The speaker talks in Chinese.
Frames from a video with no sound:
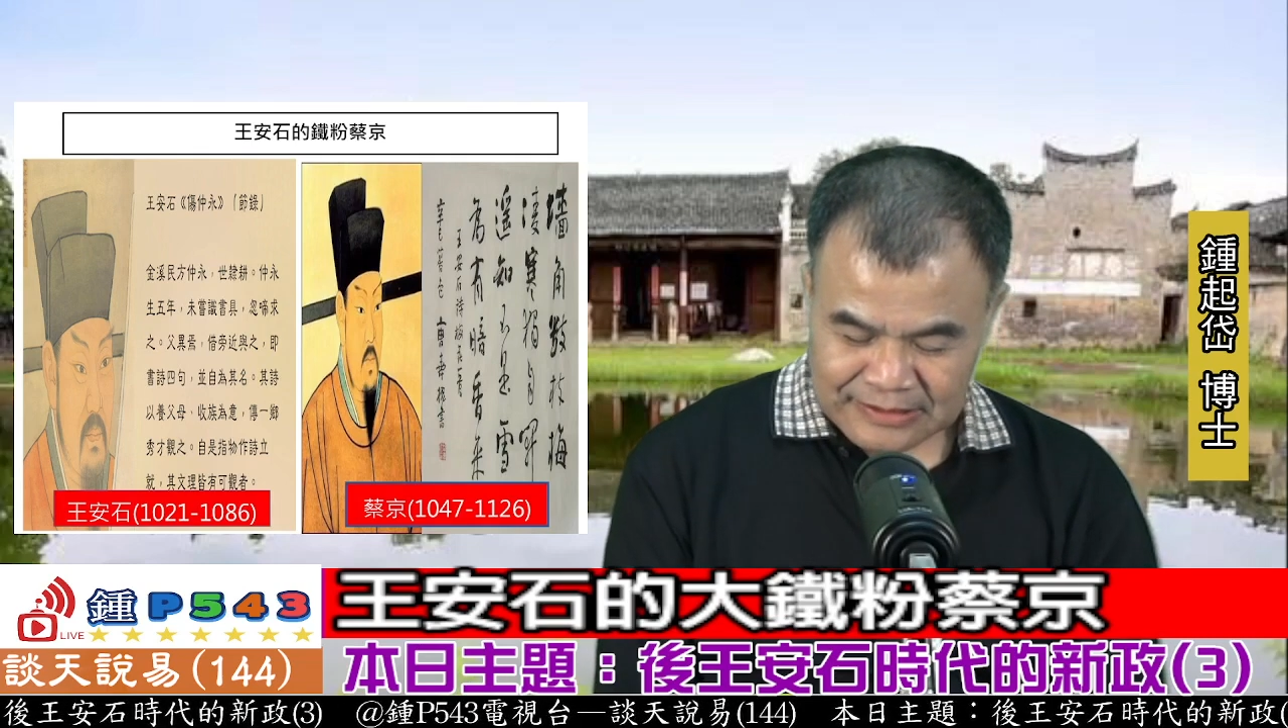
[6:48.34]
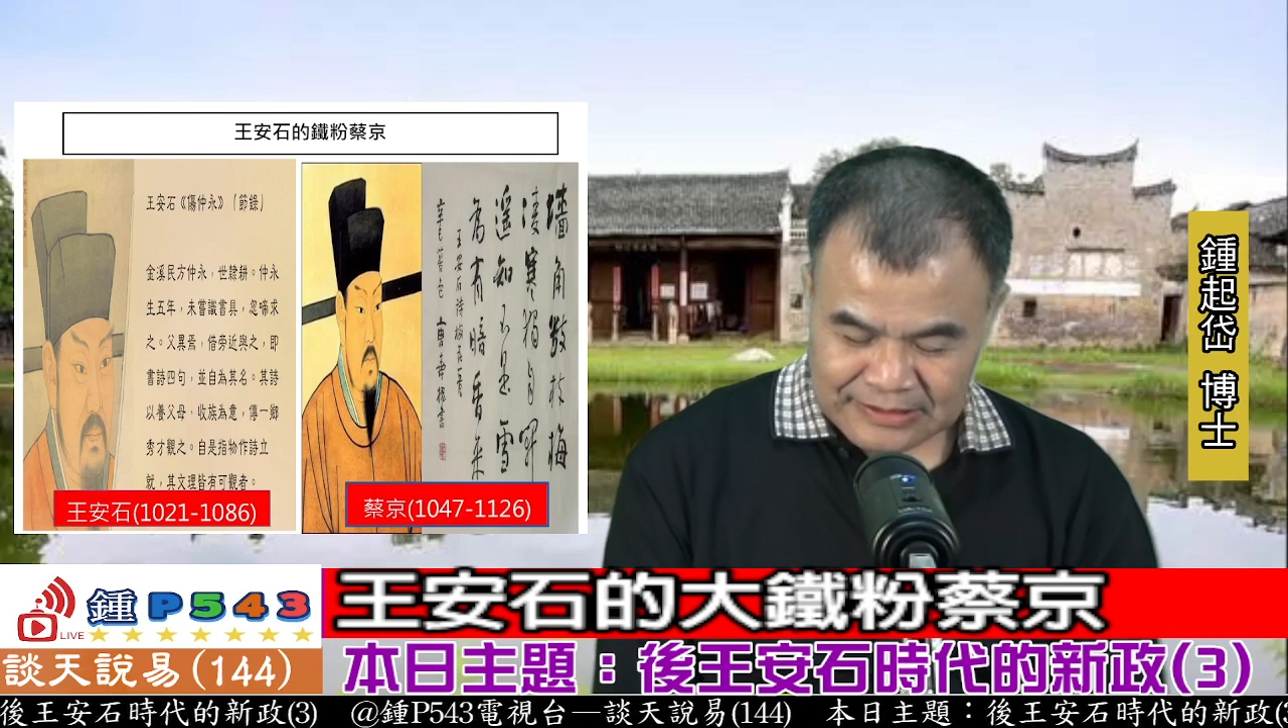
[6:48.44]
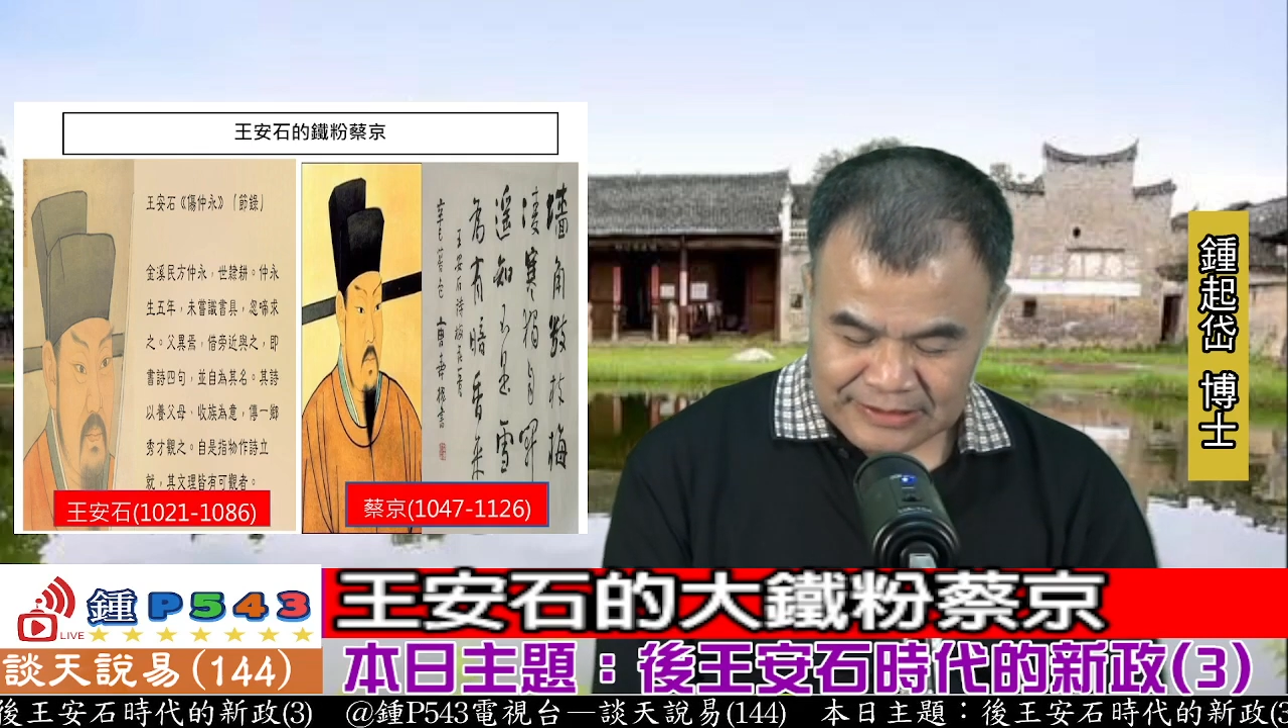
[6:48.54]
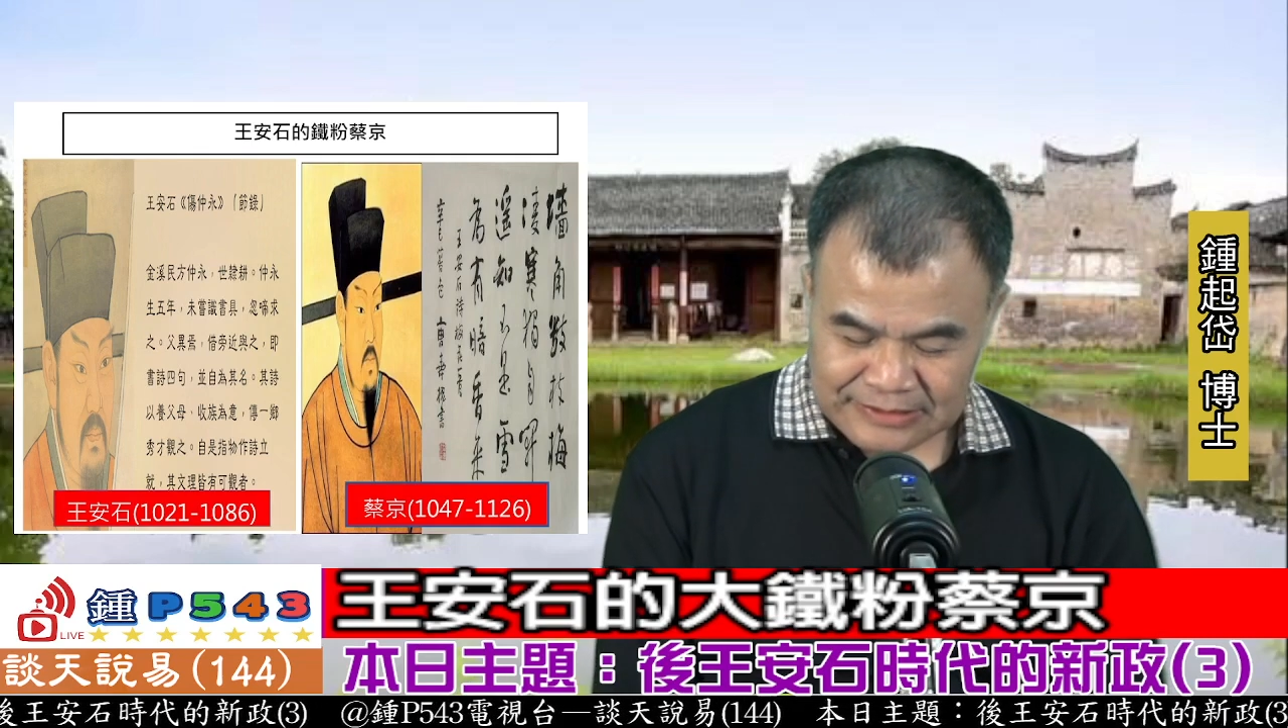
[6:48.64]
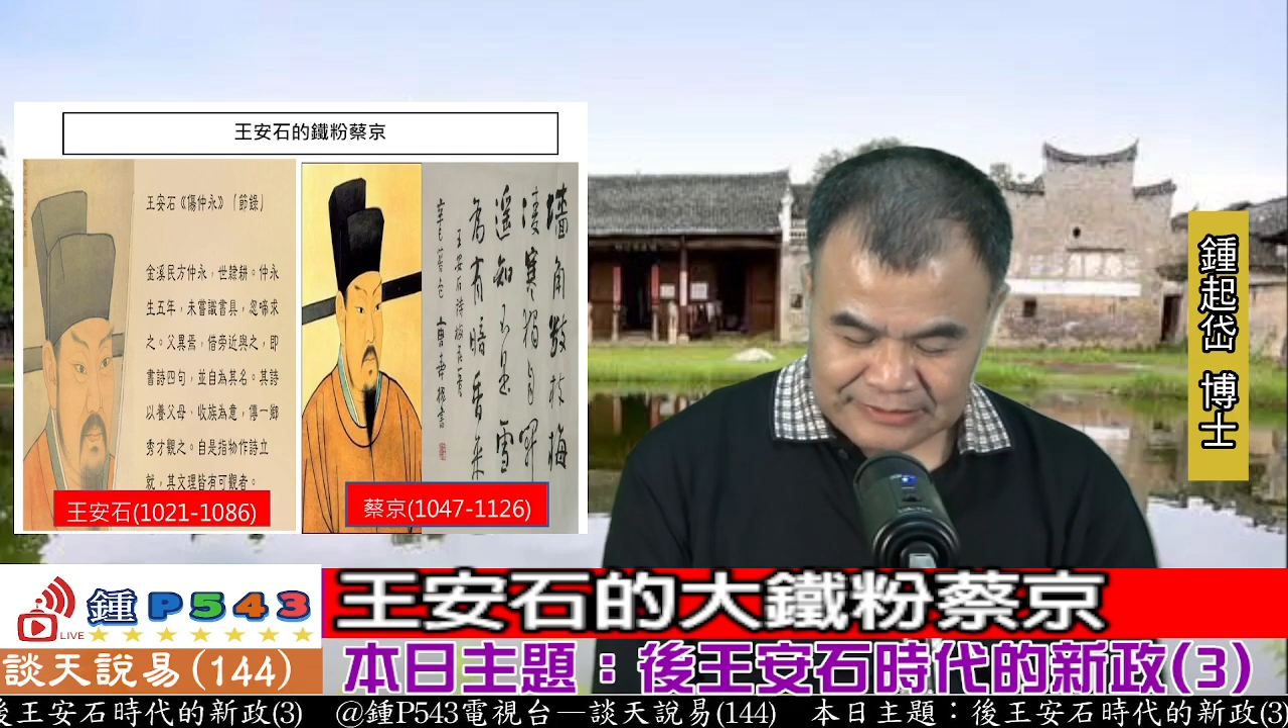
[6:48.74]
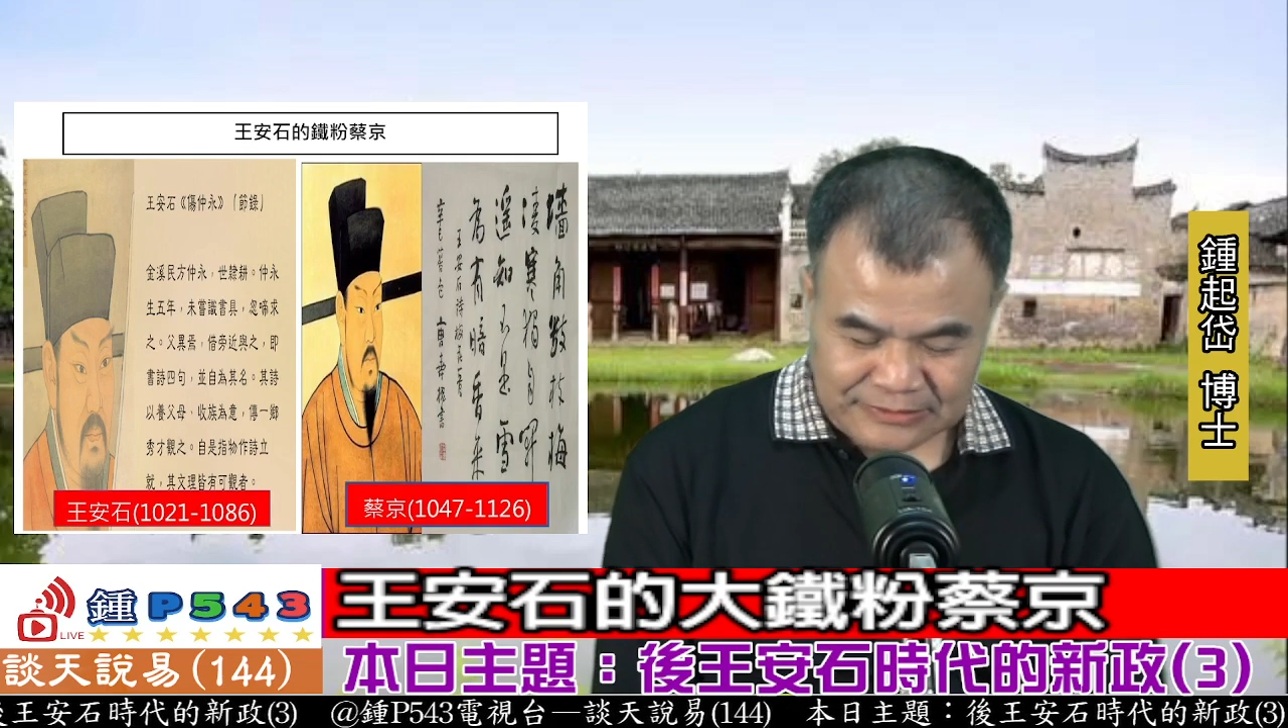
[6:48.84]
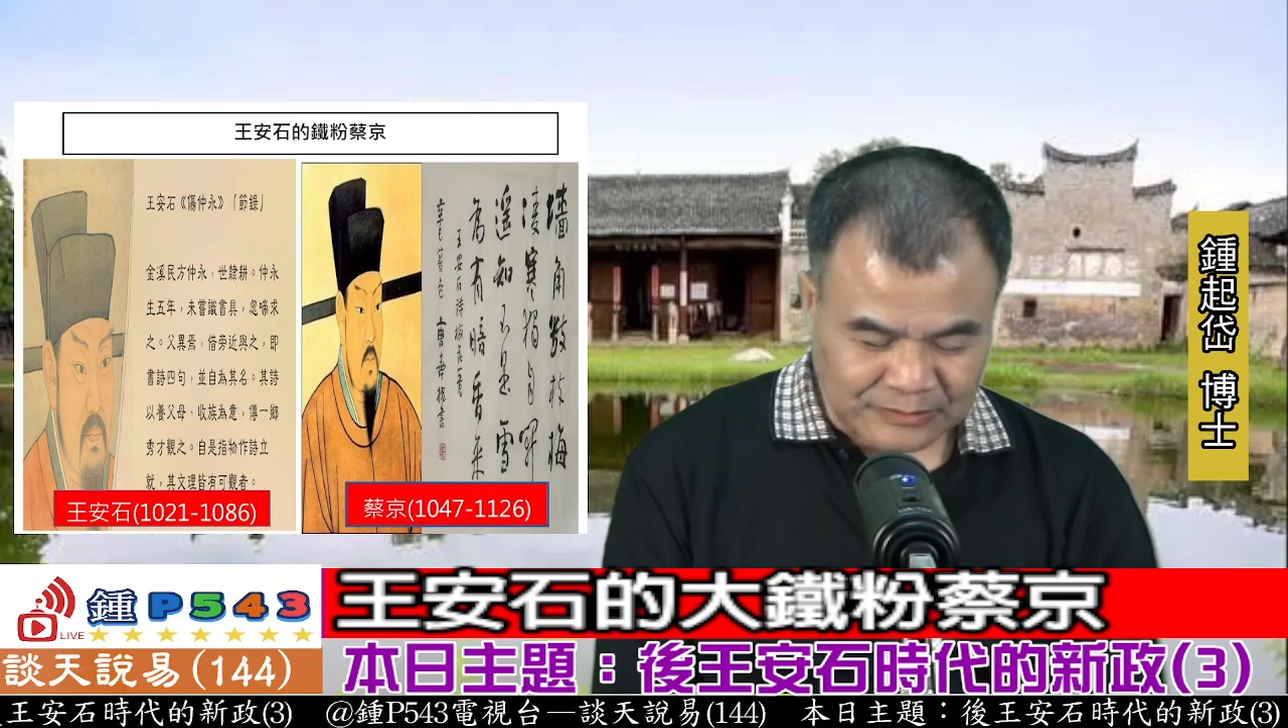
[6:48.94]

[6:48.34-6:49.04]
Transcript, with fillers: 呃，